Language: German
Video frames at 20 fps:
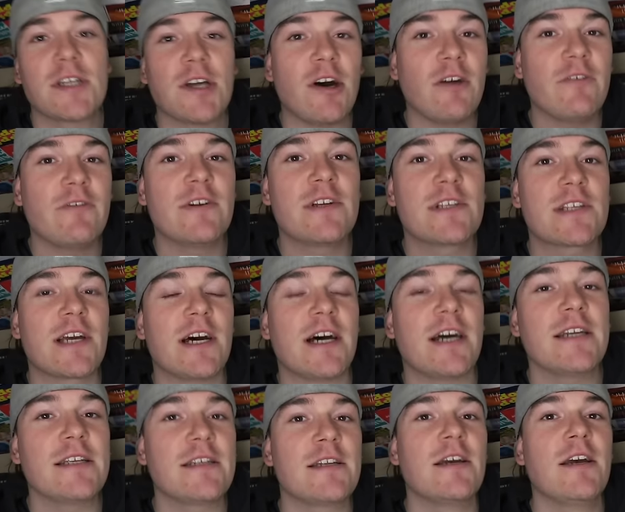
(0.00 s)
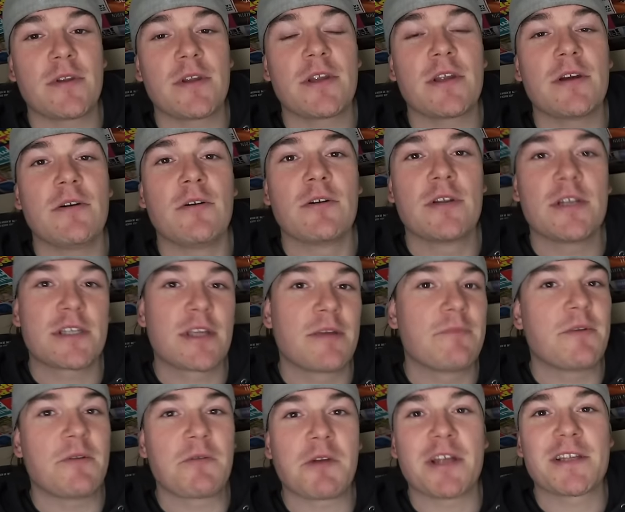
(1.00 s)
Ich hoffe, es reicht und es
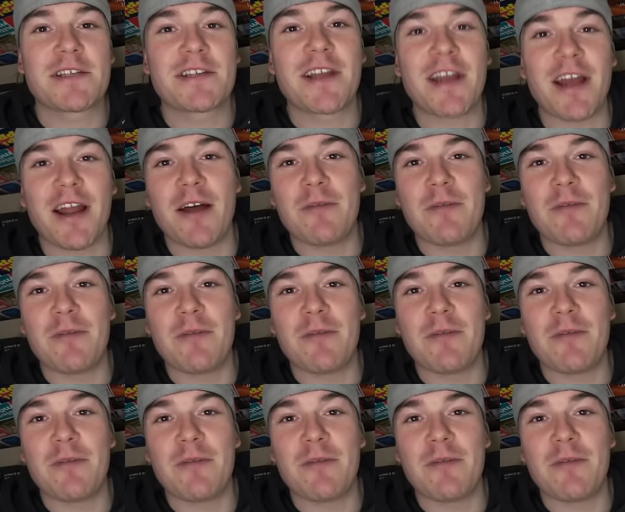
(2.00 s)
gibt dem Ganzen keinen